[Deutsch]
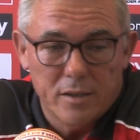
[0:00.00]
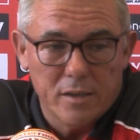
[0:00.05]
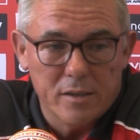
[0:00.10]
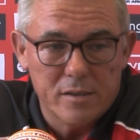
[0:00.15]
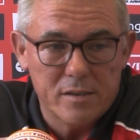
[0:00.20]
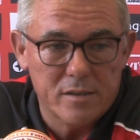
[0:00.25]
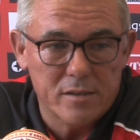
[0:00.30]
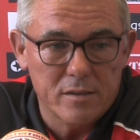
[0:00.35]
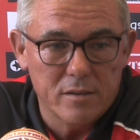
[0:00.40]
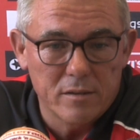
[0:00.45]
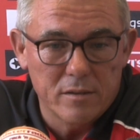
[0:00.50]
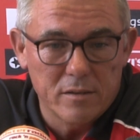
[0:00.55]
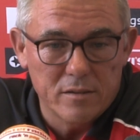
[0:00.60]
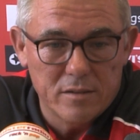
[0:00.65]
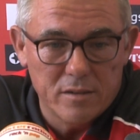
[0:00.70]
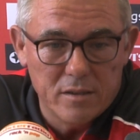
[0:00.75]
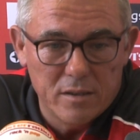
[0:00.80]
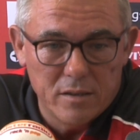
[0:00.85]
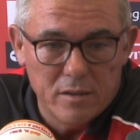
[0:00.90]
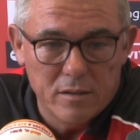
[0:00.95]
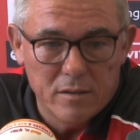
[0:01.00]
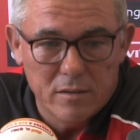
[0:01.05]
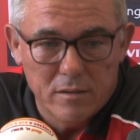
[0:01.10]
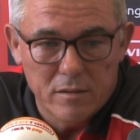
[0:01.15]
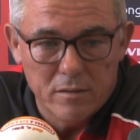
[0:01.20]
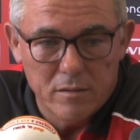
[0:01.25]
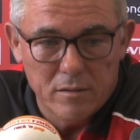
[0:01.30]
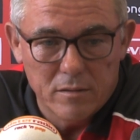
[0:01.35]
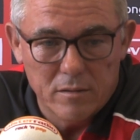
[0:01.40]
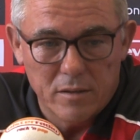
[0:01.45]
dass sie
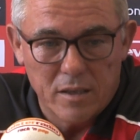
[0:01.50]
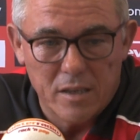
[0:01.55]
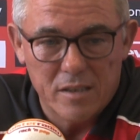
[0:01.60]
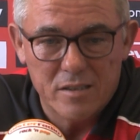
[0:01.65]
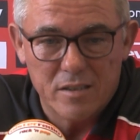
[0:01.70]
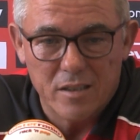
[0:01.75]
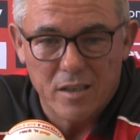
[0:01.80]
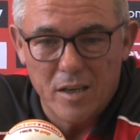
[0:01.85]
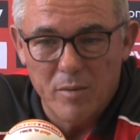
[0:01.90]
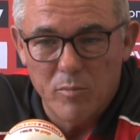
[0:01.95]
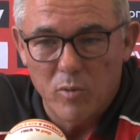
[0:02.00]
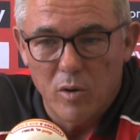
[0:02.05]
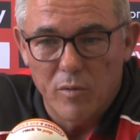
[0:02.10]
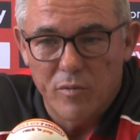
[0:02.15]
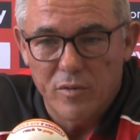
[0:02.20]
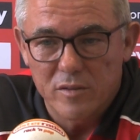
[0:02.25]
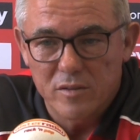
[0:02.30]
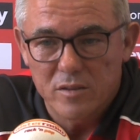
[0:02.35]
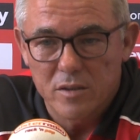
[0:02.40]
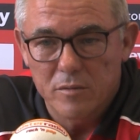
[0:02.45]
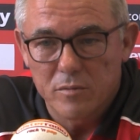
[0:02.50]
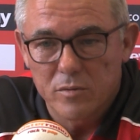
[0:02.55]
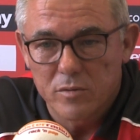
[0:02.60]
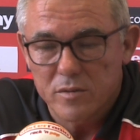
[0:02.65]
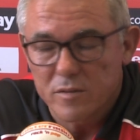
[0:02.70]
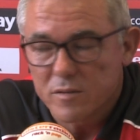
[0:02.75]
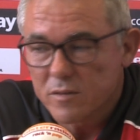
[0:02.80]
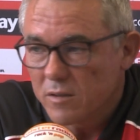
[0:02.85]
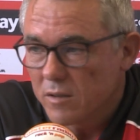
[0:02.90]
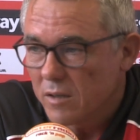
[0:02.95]
ein extrem
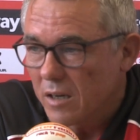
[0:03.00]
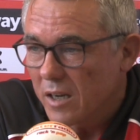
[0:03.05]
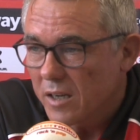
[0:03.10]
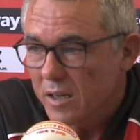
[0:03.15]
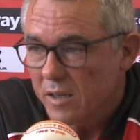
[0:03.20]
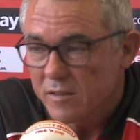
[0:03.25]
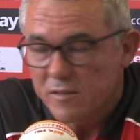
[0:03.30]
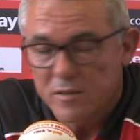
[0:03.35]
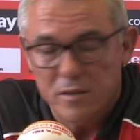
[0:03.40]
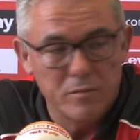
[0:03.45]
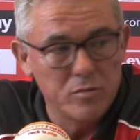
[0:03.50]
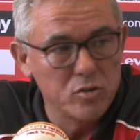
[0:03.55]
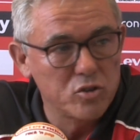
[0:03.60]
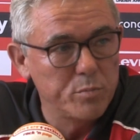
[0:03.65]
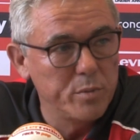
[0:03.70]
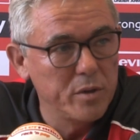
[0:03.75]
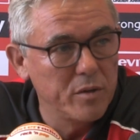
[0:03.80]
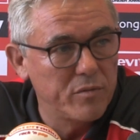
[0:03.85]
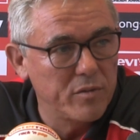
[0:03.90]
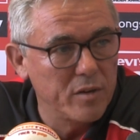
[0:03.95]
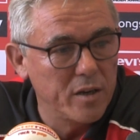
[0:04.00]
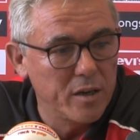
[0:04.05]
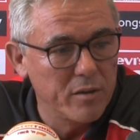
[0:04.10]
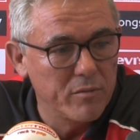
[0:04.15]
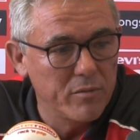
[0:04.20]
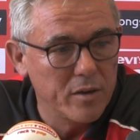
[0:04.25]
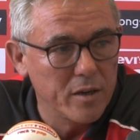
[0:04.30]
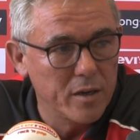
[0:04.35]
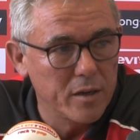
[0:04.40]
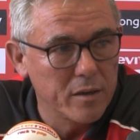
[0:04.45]
offensives, aggressives Spiel pflegen
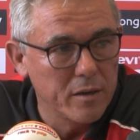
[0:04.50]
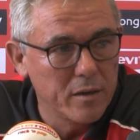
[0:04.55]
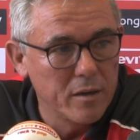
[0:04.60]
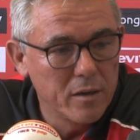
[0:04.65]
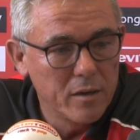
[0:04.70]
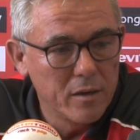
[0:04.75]
werden